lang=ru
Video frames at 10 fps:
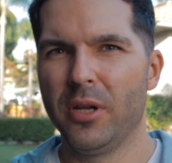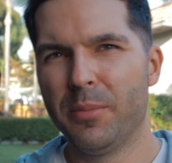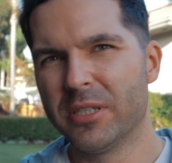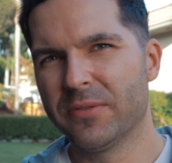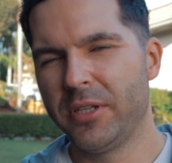
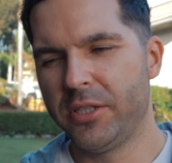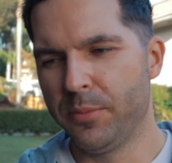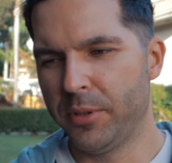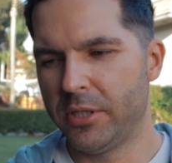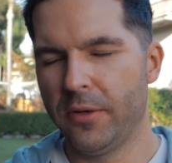Либо звонить
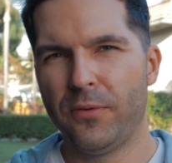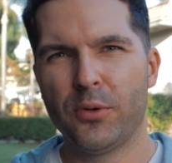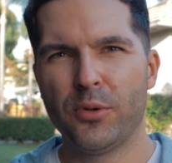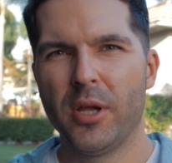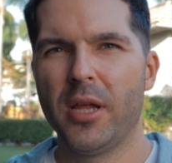им по
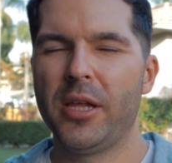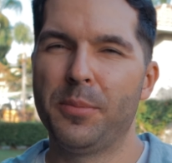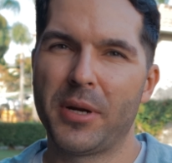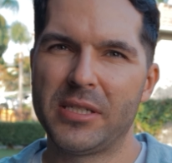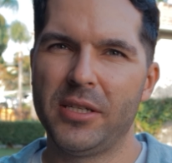телефону и
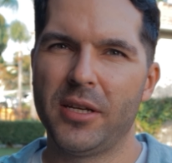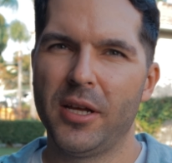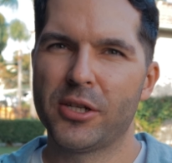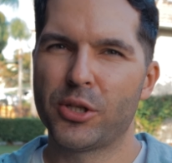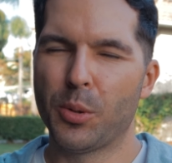просить,
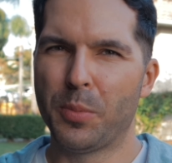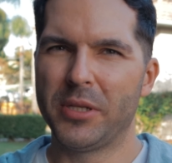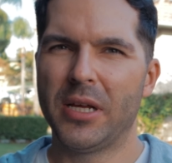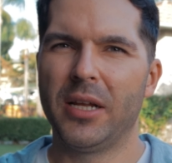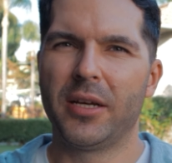чтобы
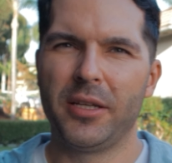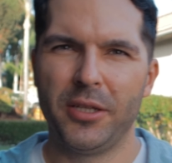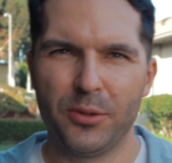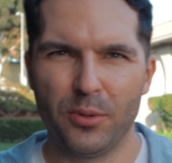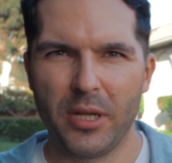подняли
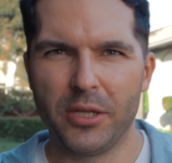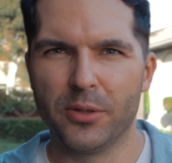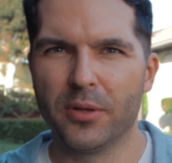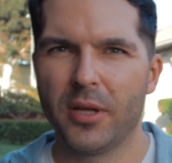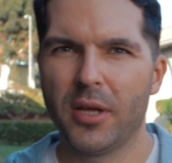кредитную линию.